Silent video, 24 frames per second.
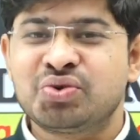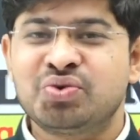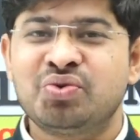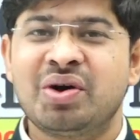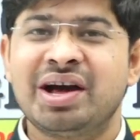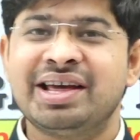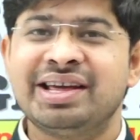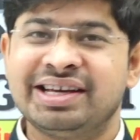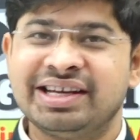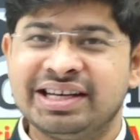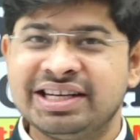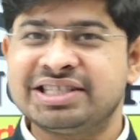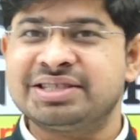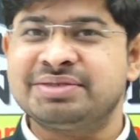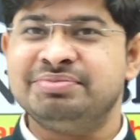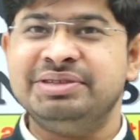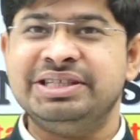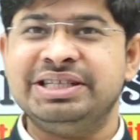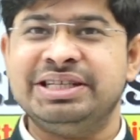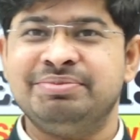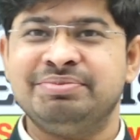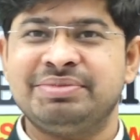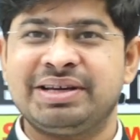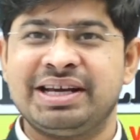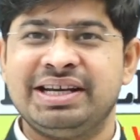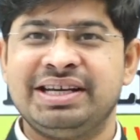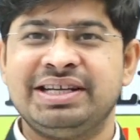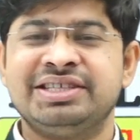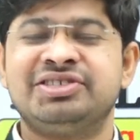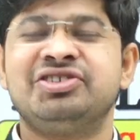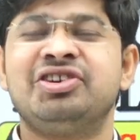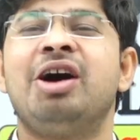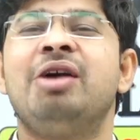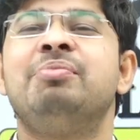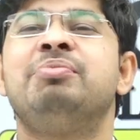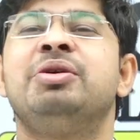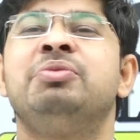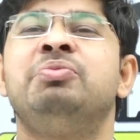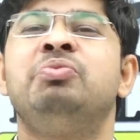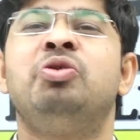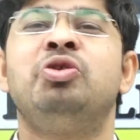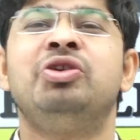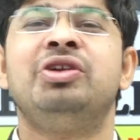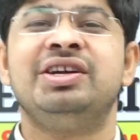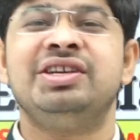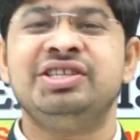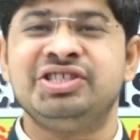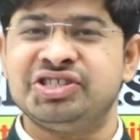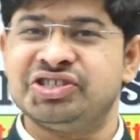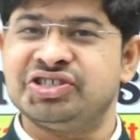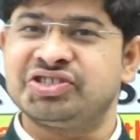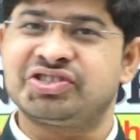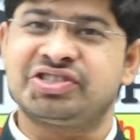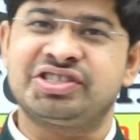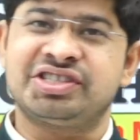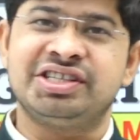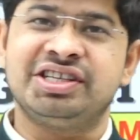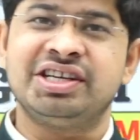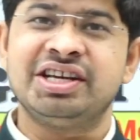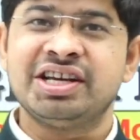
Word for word: हुआ है इंग्लिश मीडियम के लिए जहाँ पर मॉडर्न हिस्ट्री